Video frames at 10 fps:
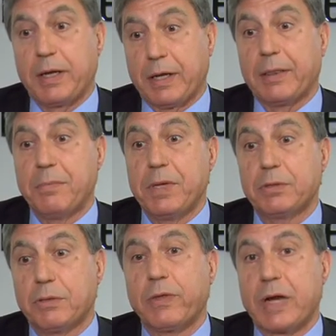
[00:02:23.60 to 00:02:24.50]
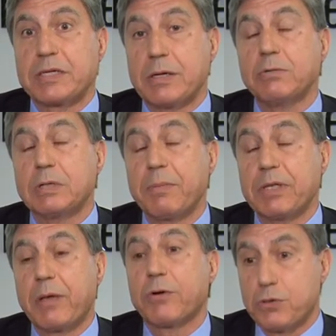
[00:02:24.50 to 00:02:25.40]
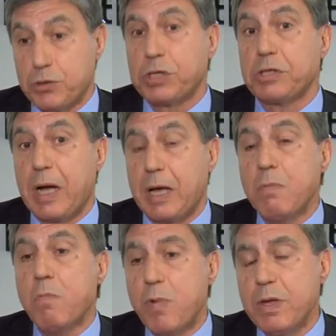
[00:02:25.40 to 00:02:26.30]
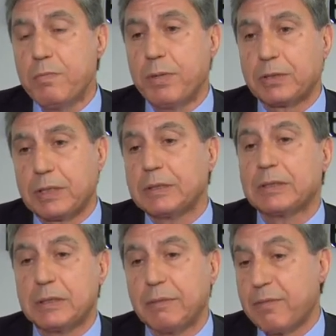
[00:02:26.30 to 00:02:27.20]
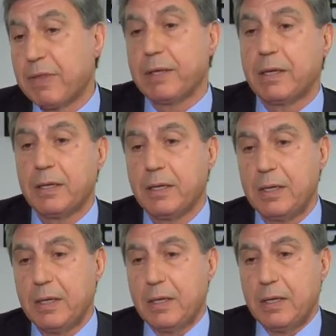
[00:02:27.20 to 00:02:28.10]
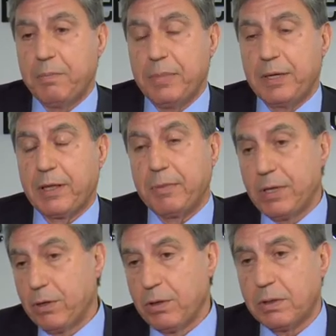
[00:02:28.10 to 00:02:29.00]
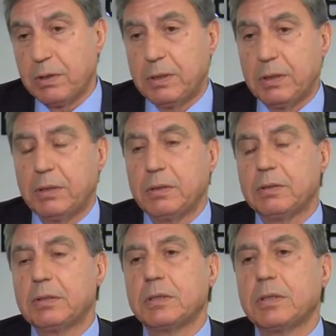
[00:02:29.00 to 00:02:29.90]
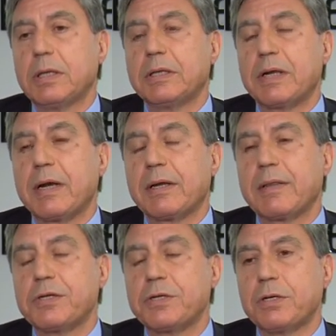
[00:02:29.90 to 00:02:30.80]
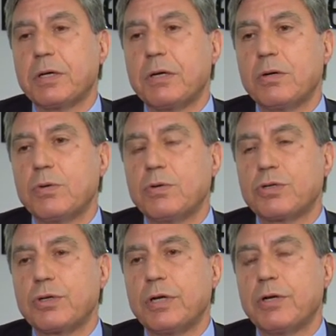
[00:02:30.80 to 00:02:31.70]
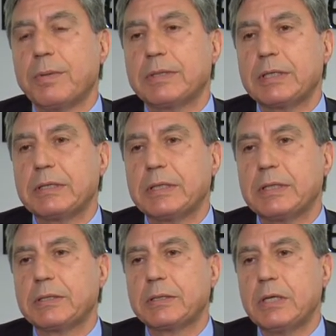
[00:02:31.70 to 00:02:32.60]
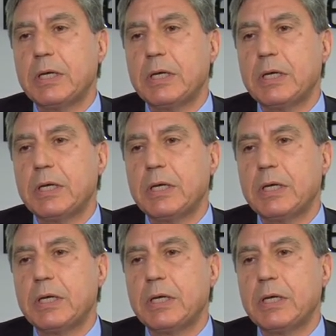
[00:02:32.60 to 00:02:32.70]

de crecimiento de la segunda mitad de los 60, y muy importante, cede, pierde vigor y eh, entra en recesión en el curso del 93.